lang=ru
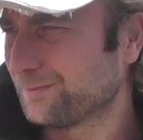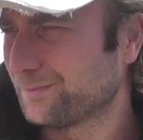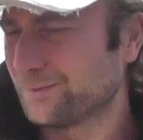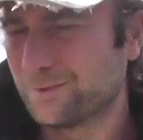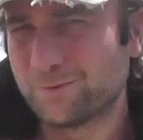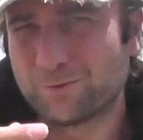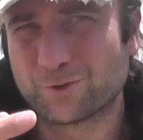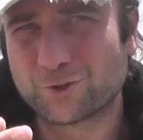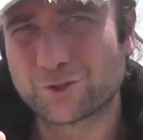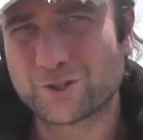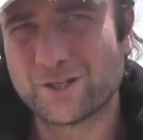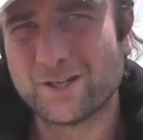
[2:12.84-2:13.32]

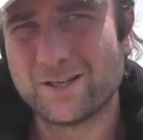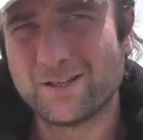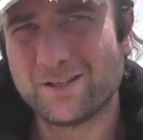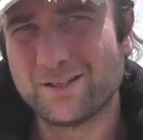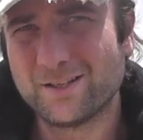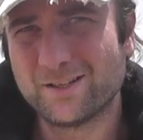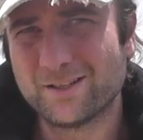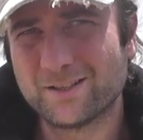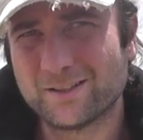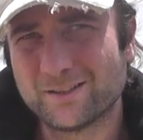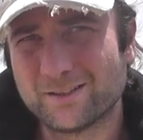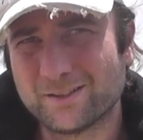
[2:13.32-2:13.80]

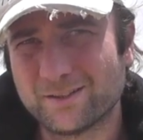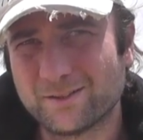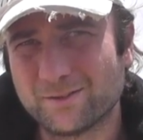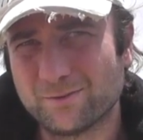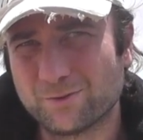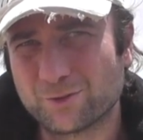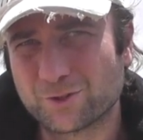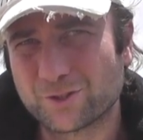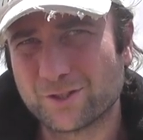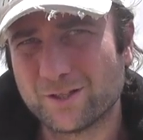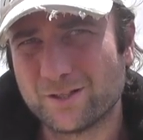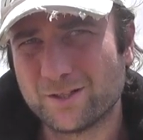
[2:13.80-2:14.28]
«Движение,
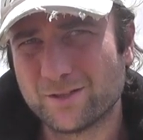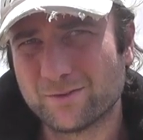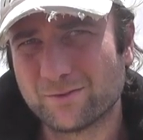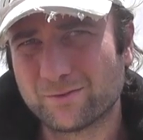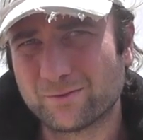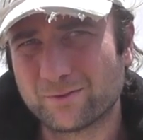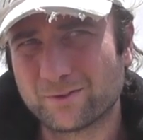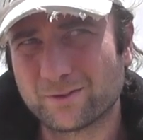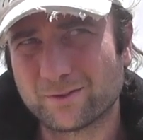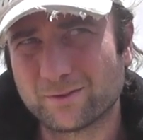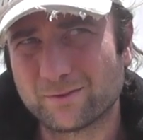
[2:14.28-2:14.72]
движение